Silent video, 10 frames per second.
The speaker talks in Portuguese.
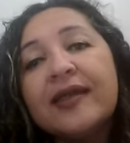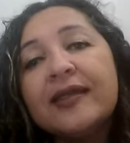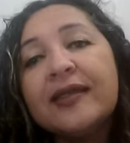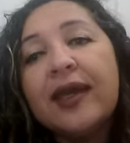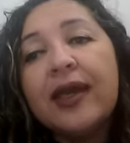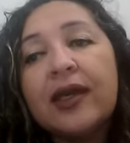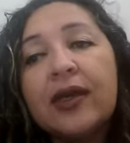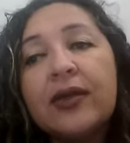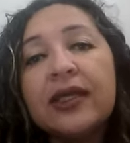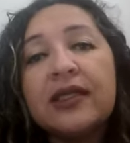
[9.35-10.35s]
né, que
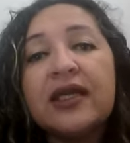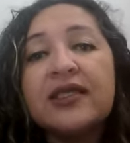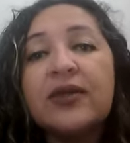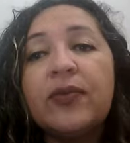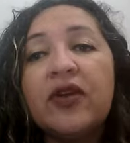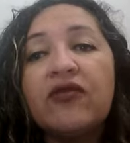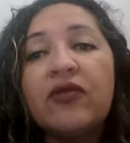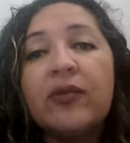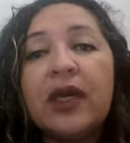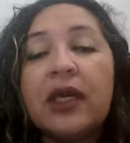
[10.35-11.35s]
eu iria trazer um
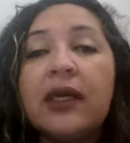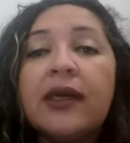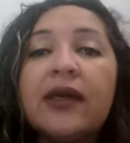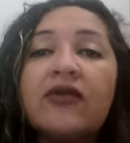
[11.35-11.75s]
perfume aqui,